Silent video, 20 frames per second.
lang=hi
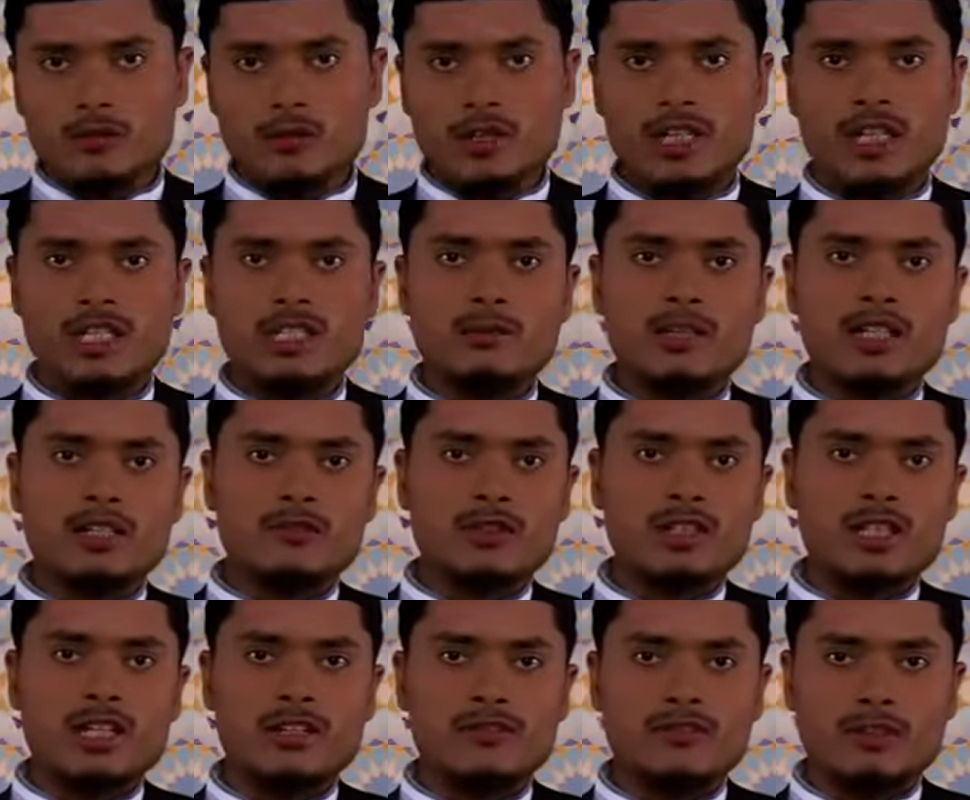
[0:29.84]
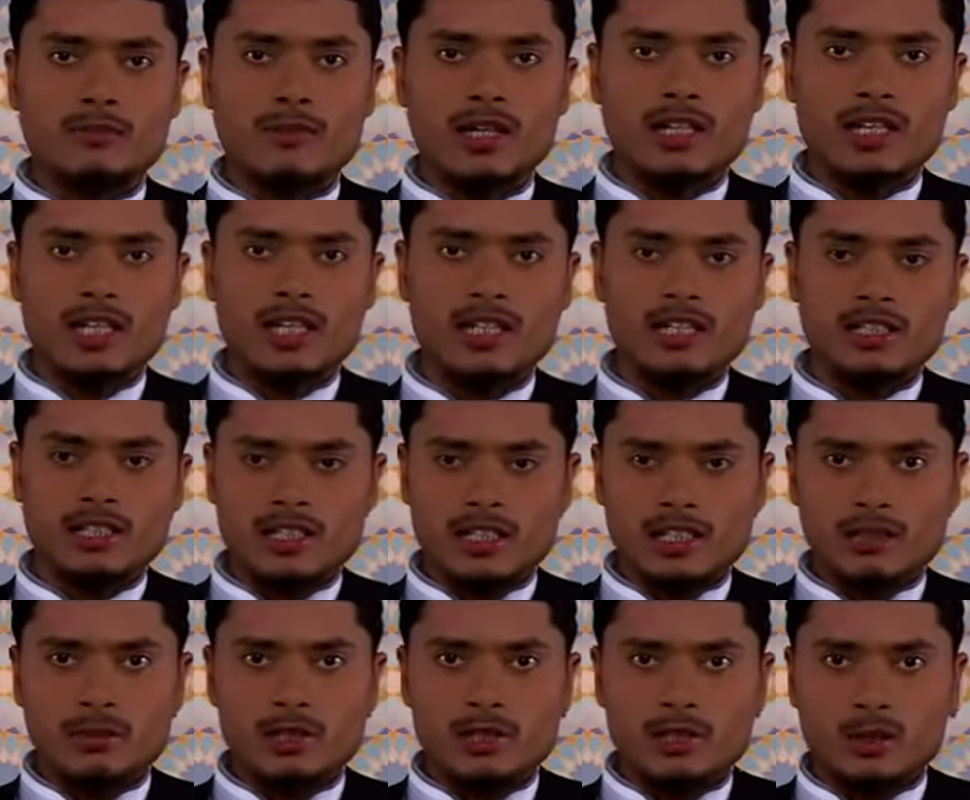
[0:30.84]
तो अल्लाह तबारक वाली फरमा रहा है ये
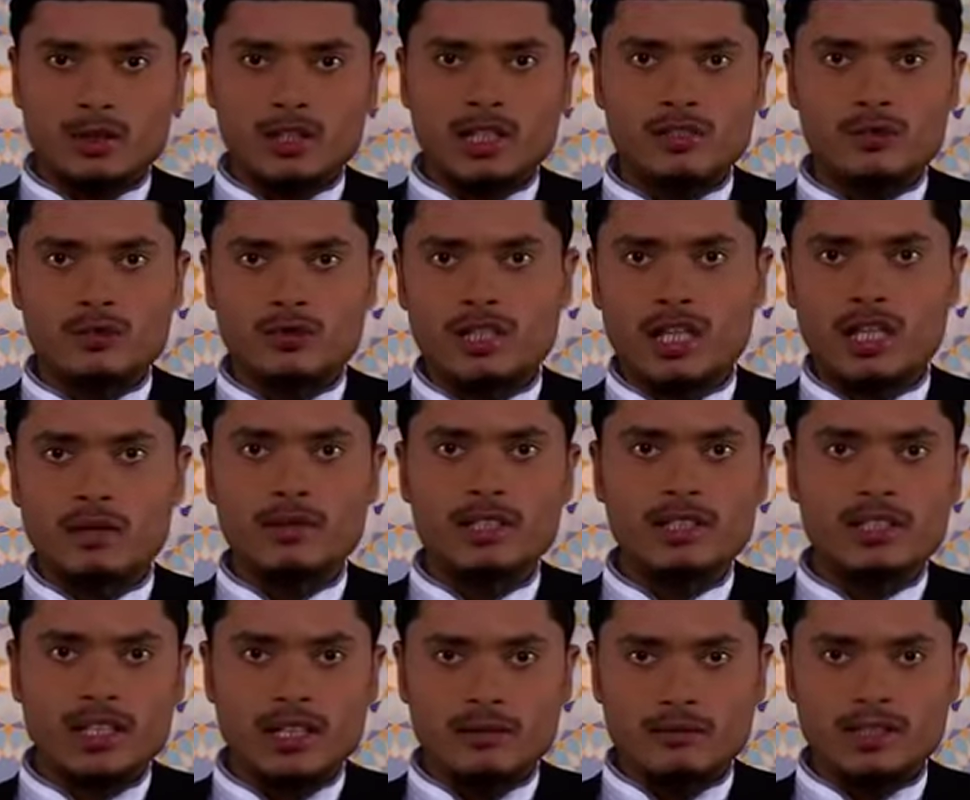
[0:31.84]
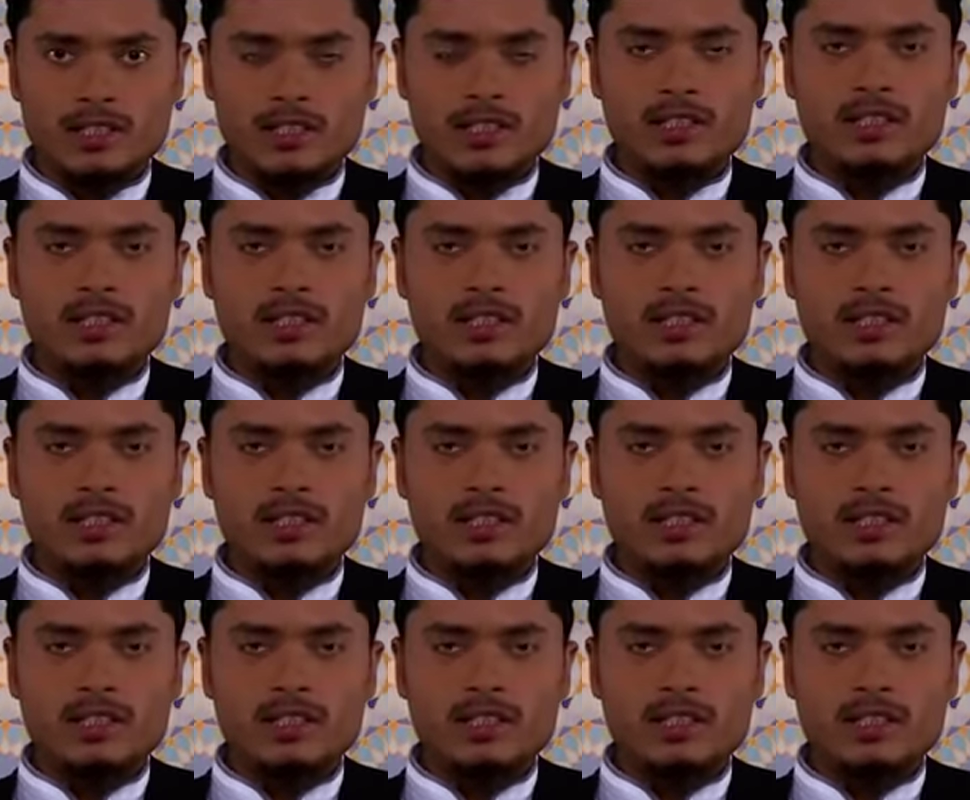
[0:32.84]
तकरीबन चौदह सौ साहब कराम थे